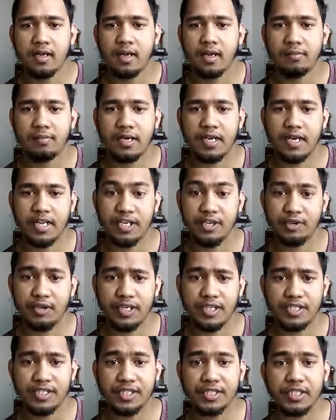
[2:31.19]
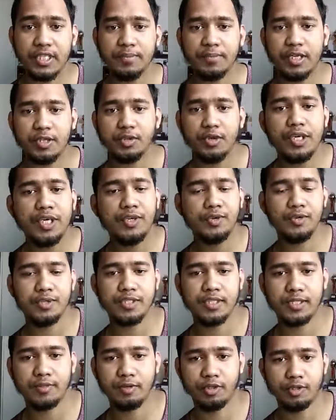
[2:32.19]
আপনার এডুকেশন সিস্টেমটা তৈরি
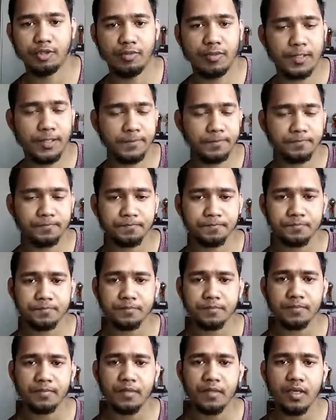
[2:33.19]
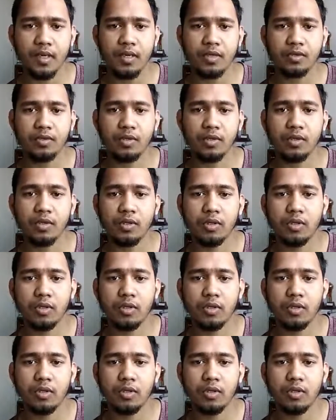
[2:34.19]
করছে বর্তমানে তো